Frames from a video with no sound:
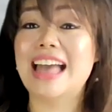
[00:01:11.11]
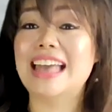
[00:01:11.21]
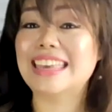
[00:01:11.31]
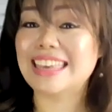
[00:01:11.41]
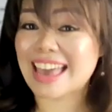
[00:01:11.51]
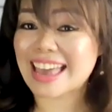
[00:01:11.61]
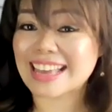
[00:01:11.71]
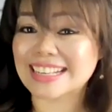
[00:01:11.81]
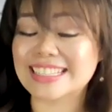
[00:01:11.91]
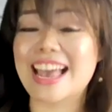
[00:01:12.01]

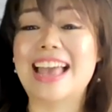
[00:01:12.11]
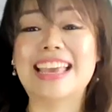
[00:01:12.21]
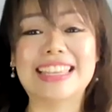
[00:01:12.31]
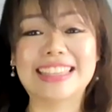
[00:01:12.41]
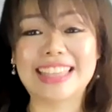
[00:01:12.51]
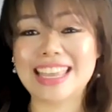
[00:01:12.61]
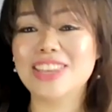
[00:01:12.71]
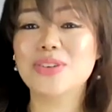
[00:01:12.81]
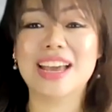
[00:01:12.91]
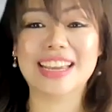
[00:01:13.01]
Yes, hindi
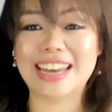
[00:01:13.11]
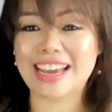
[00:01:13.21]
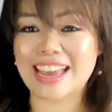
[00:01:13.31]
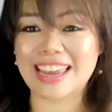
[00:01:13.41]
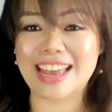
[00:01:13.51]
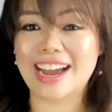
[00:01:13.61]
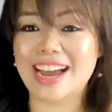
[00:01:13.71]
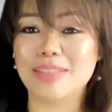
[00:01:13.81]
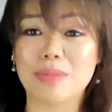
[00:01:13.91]
nyo na kinakailangan